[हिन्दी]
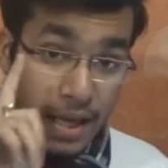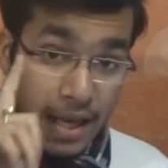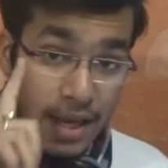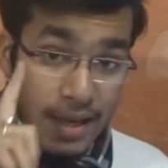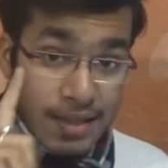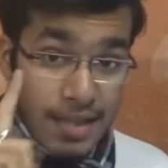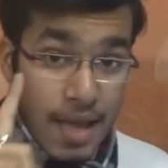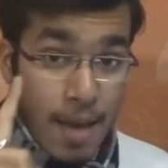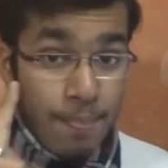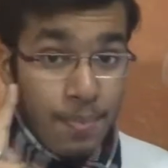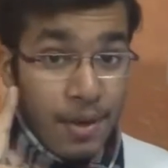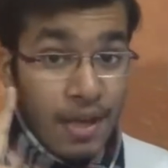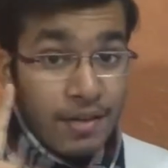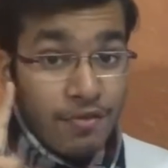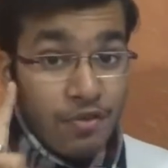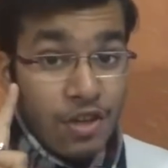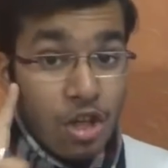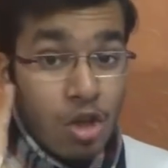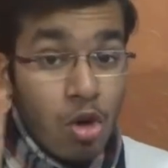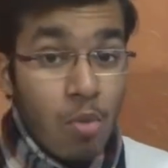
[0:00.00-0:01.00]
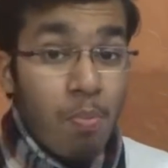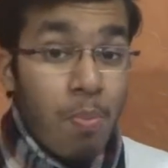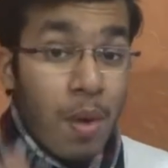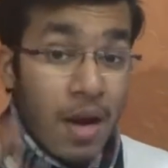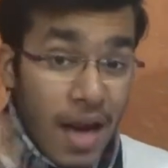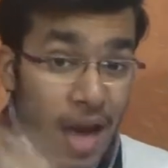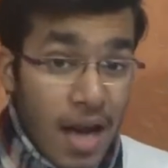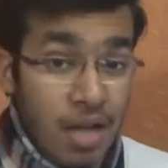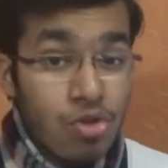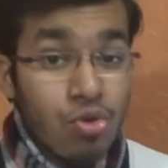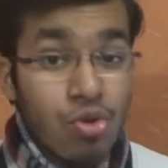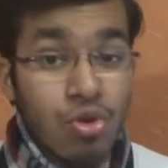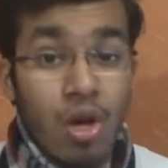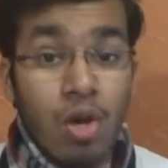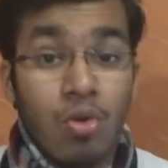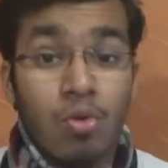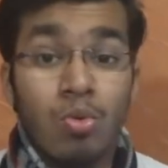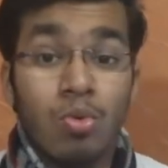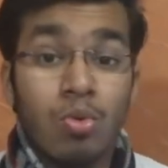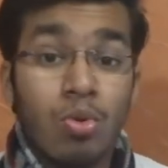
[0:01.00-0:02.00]
एक सेपरेट वीडियो बना
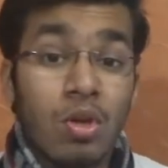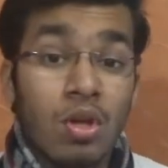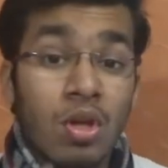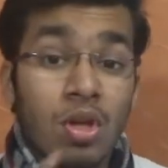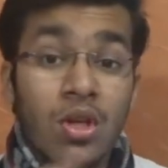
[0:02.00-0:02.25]
चुका हूँ